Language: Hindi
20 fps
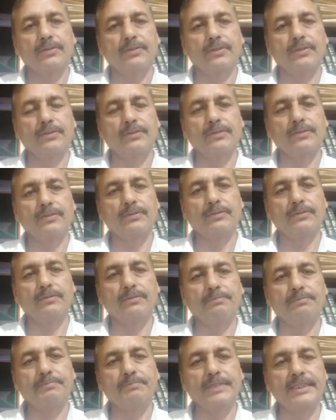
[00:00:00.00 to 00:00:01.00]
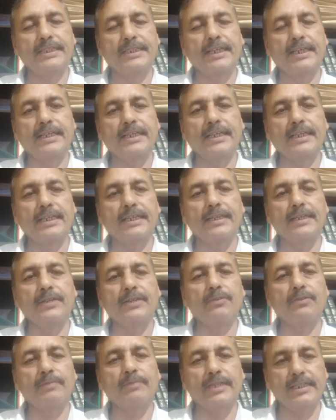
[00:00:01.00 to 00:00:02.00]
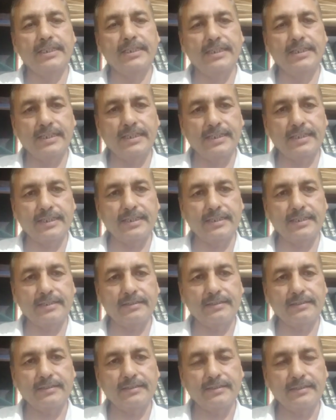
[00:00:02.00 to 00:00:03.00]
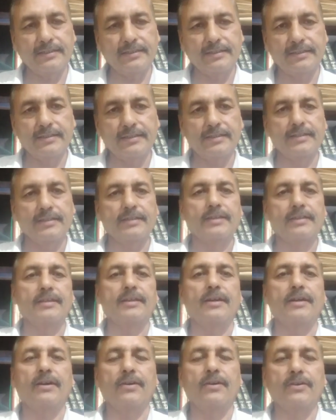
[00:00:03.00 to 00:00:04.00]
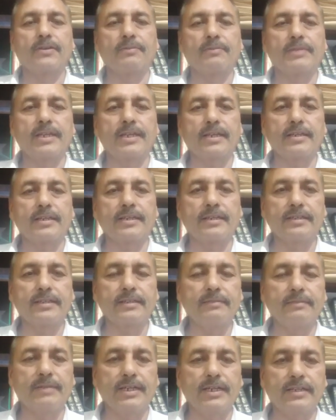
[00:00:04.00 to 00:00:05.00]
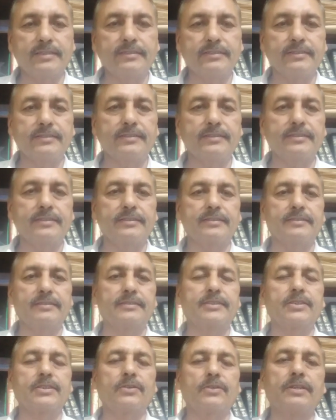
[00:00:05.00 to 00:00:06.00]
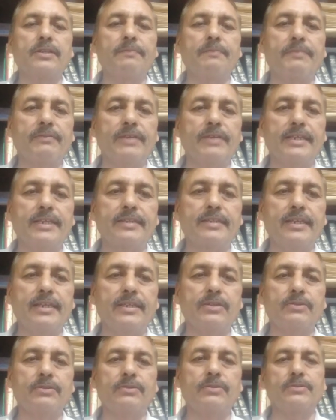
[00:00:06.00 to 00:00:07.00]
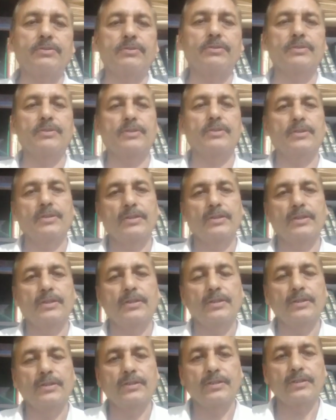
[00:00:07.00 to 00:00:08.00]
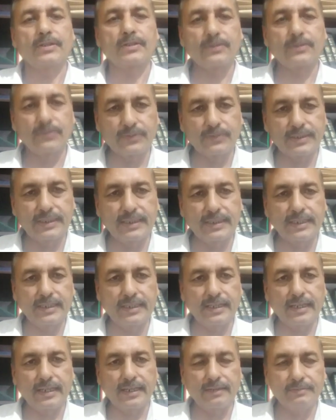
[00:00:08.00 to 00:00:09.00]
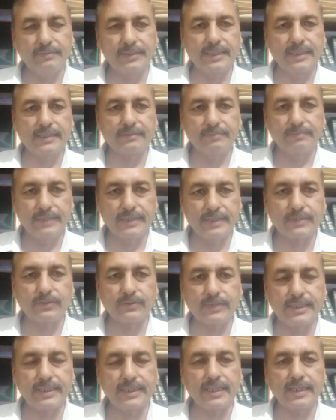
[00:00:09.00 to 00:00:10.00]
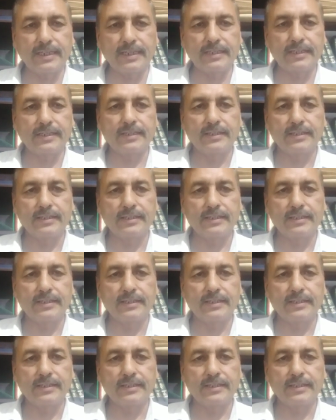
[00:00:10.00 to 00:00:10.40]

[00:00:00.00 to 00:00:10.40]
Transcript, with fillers: वो पीटीआई के हीरो माने जा रहे हैं और इमरान खान के बाद चौधरी परवेज़ राय को खसूस अहमियत मिल चुकी है